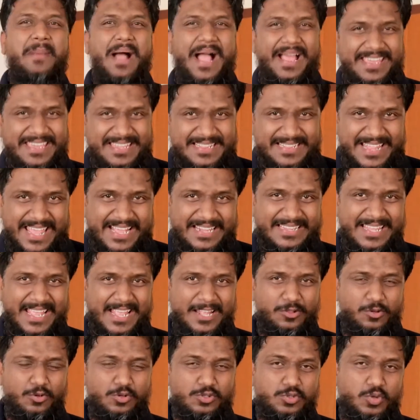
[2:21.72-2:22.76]
बाकी देखते
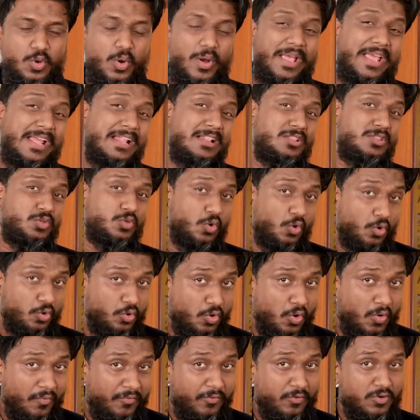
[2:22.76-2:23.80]
हैं दोस्तों इन
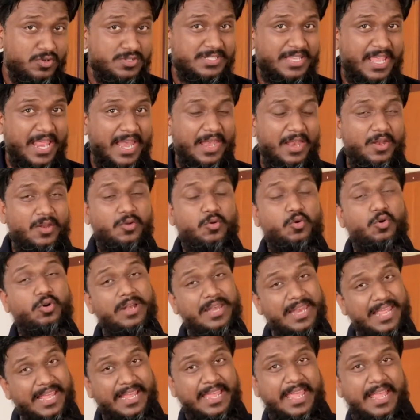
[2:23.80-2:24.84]
दोनों फोन्स के ले, को
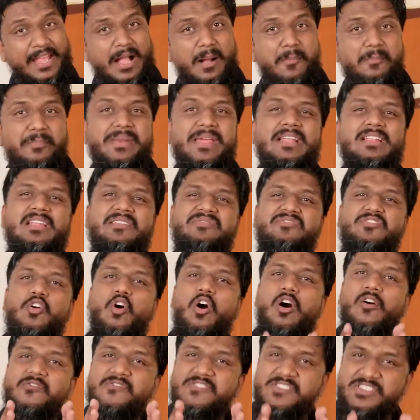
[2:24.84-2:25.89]
लेके कंपनी की तरफ से
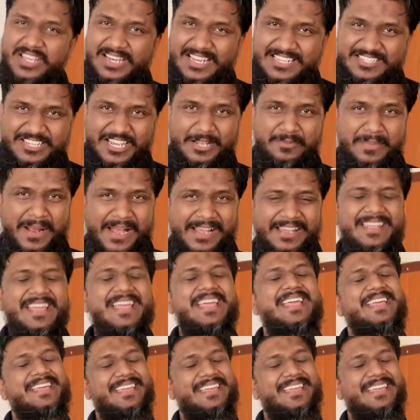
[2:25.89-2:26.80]
ऑफिशियल स्टेटमेंट